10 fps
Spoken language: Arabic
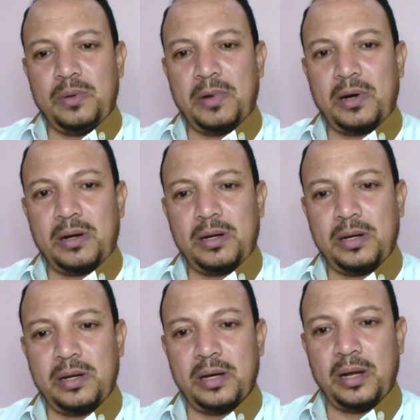مره
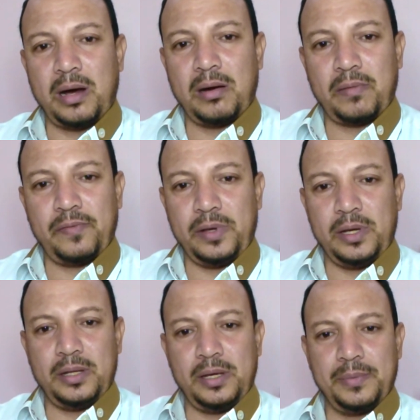العقرب في
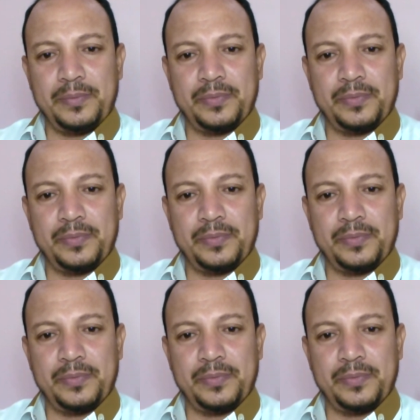ايدي